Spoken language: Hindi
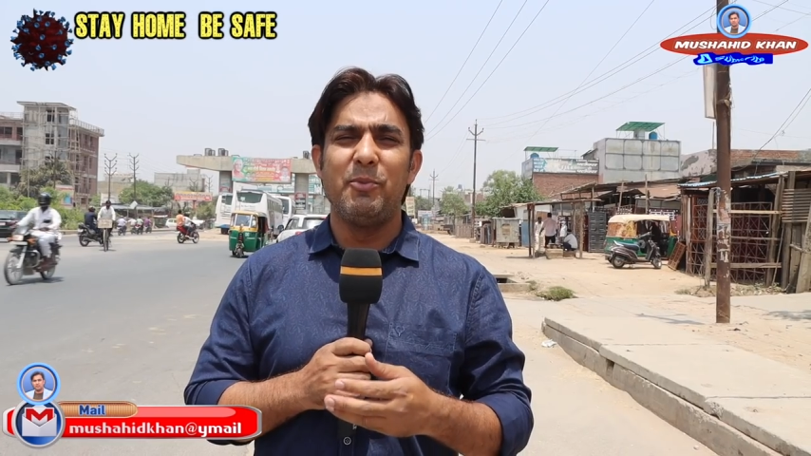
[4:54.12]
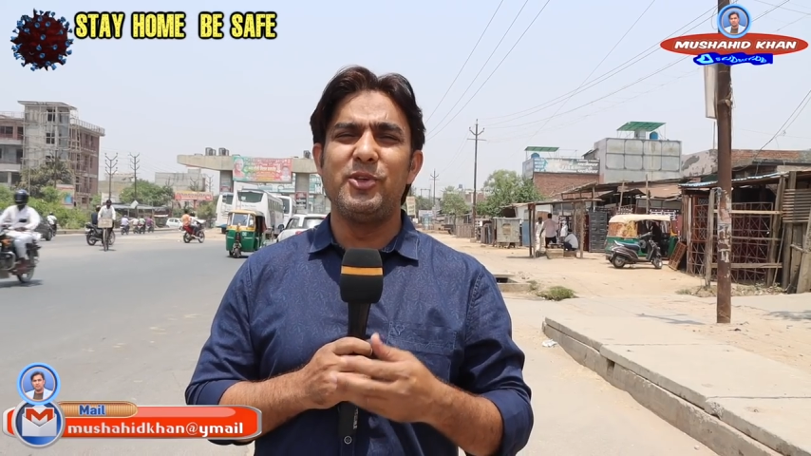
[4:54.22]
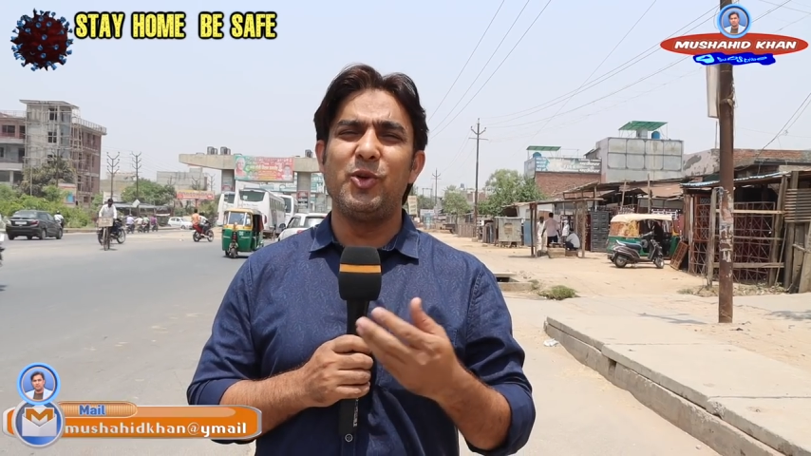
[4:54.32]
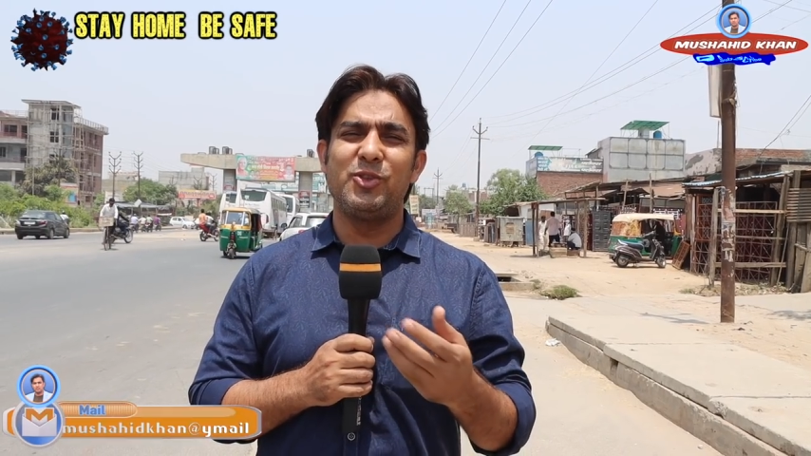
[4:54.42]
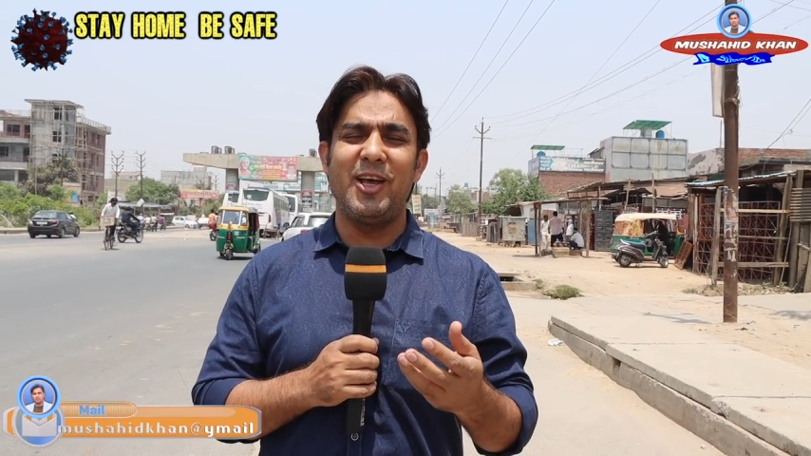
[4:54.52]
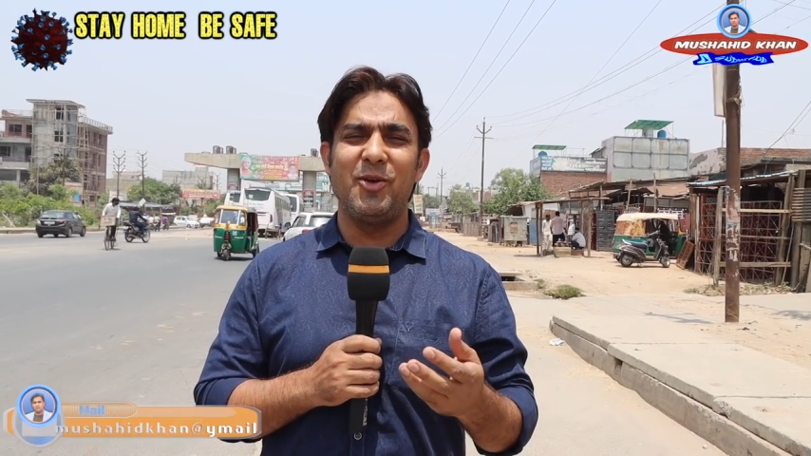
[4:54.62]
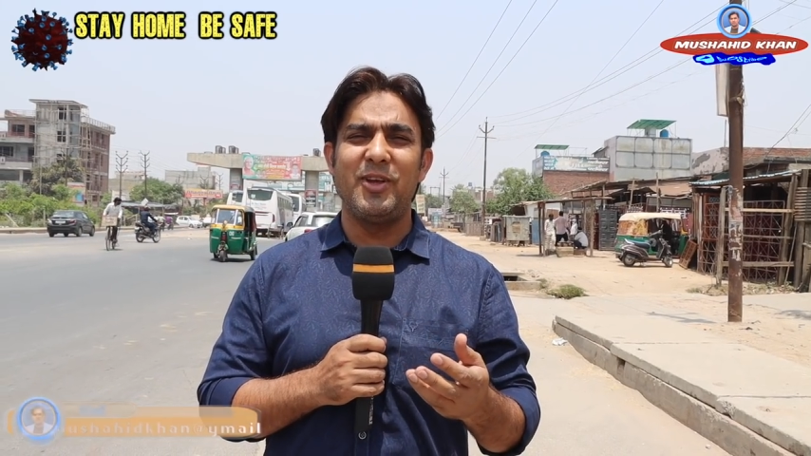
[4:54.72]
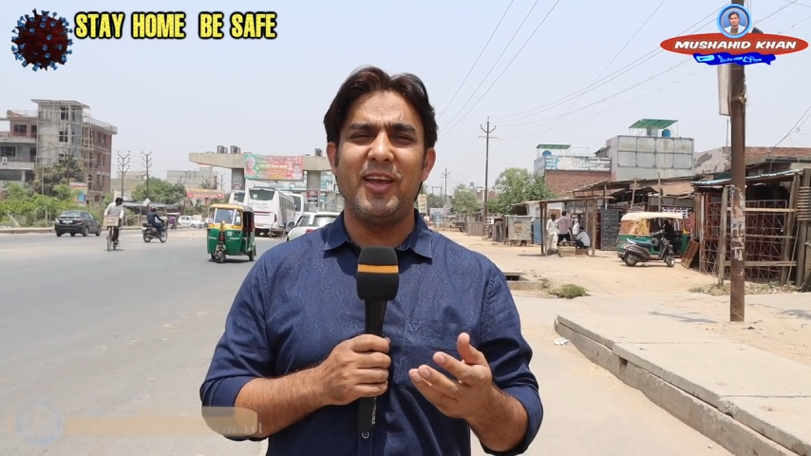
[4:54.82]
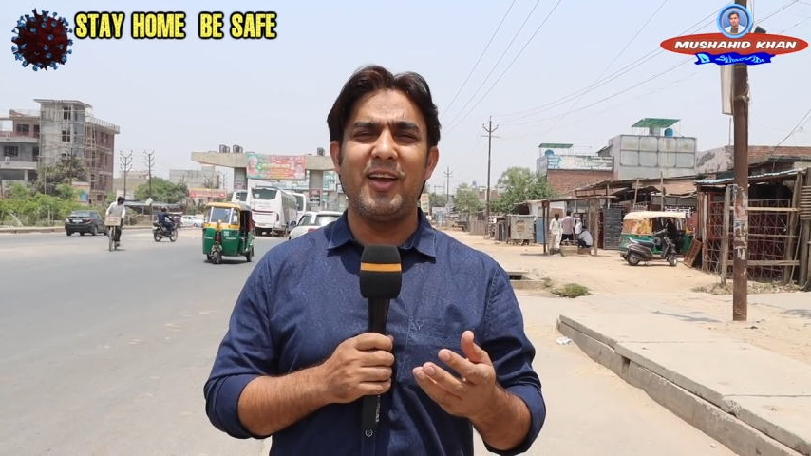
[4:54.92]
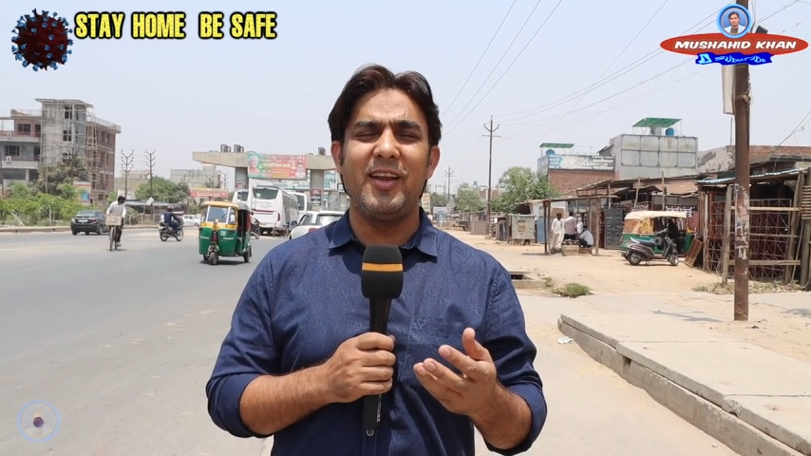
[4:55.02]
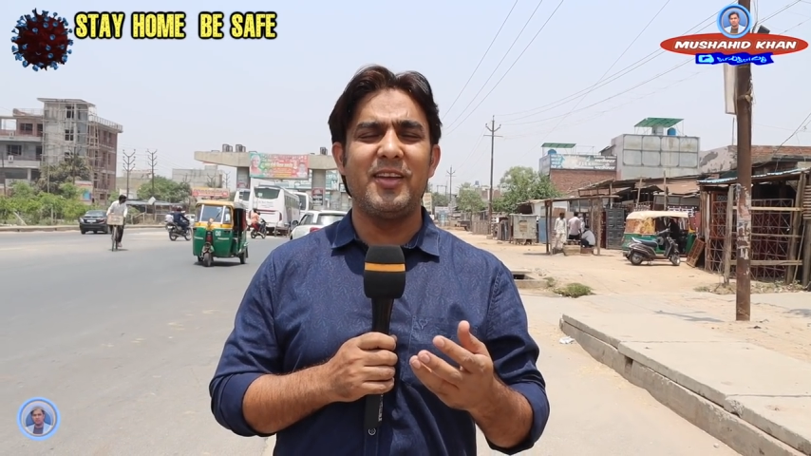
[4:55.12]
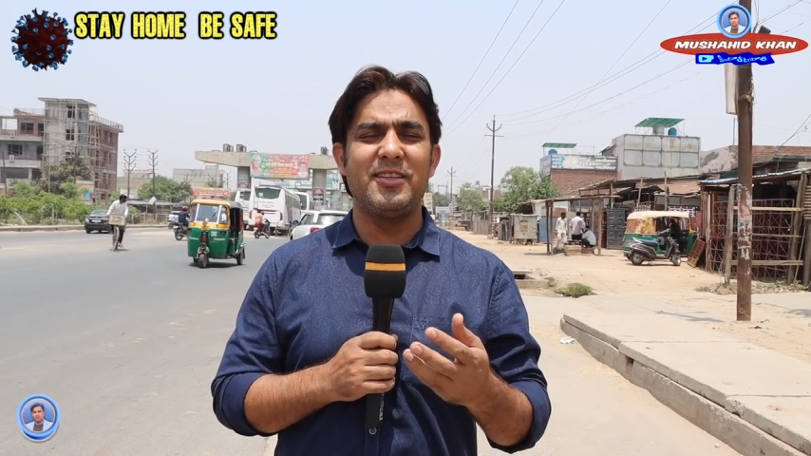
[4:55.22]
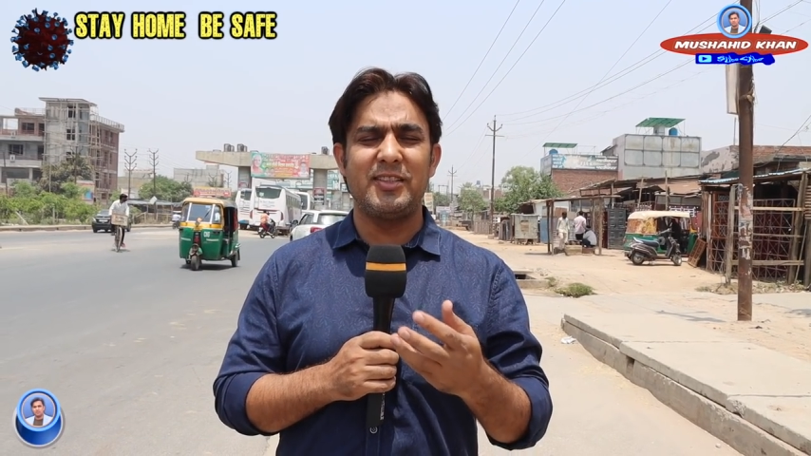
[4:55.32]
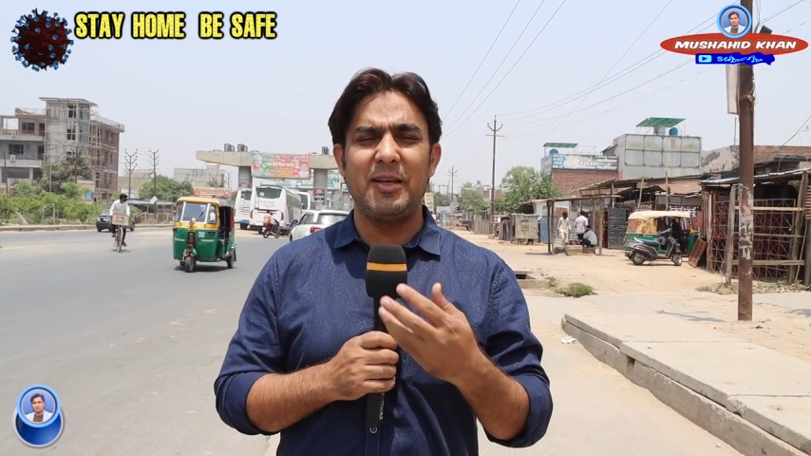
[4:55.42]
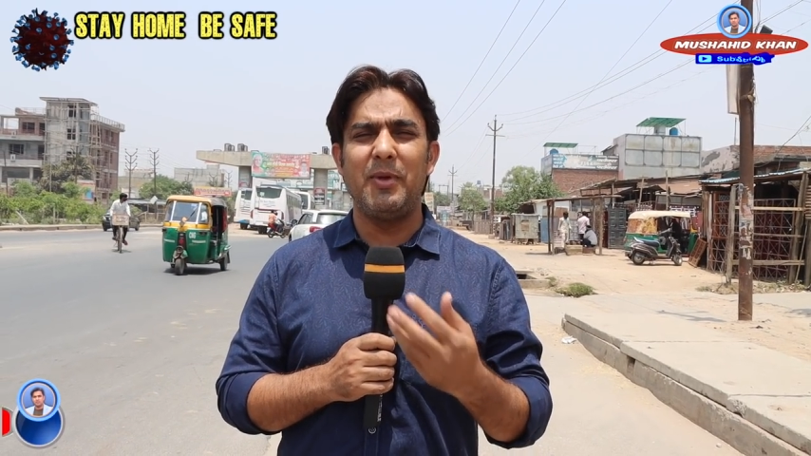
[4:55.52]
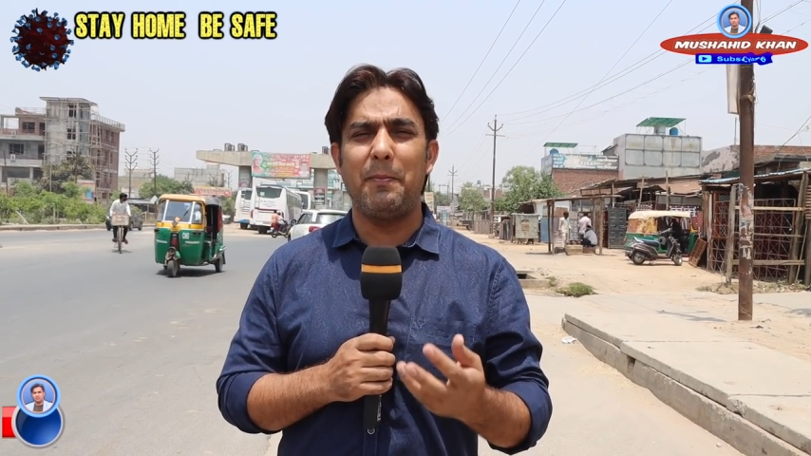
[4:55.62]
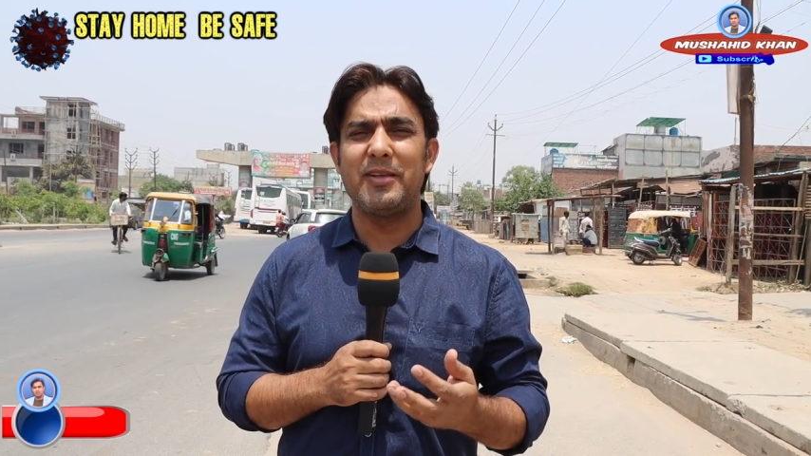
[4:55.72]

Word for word: मुझे नुकसान हो जाएगा लेकिन जैसे हमने